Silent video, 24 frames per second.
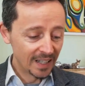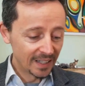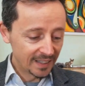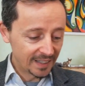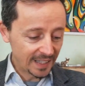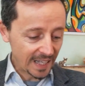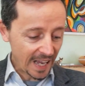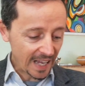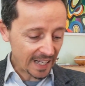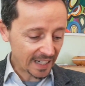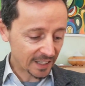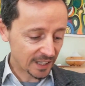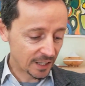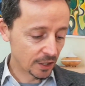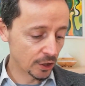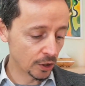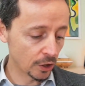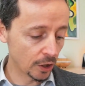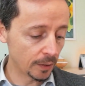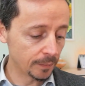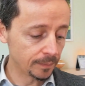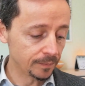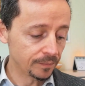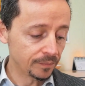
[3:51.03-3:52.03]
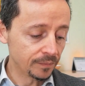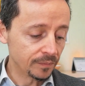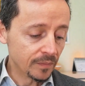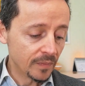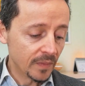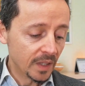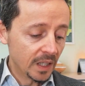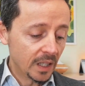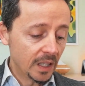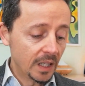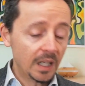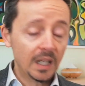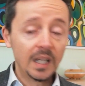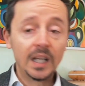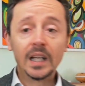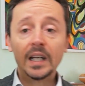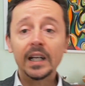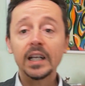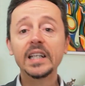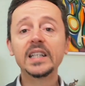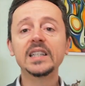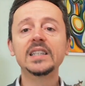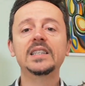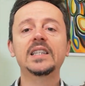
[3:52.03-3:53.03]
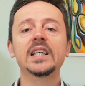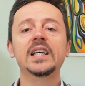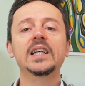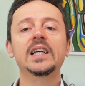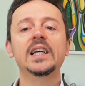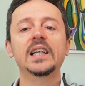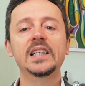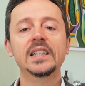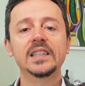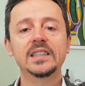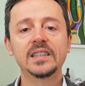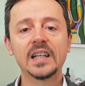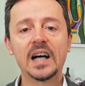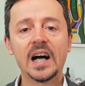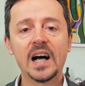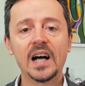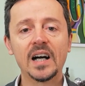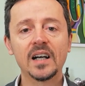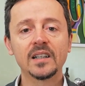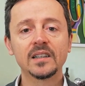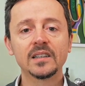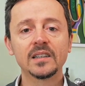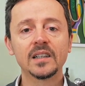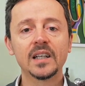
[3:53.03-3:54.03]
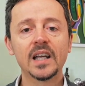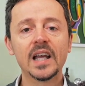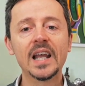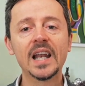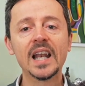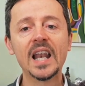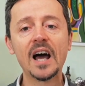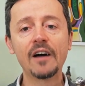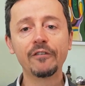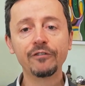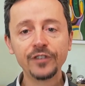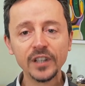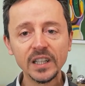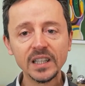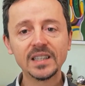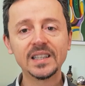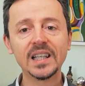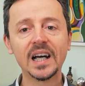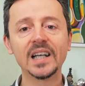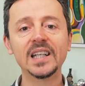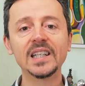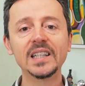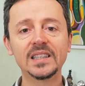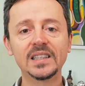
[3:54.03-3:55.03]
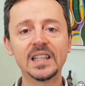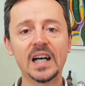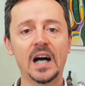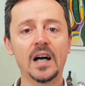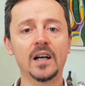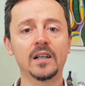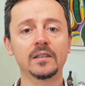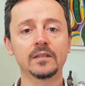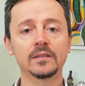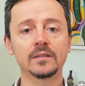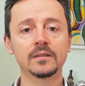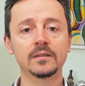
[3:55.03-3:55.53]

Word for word: Terzo, l'integrità e la vitalità.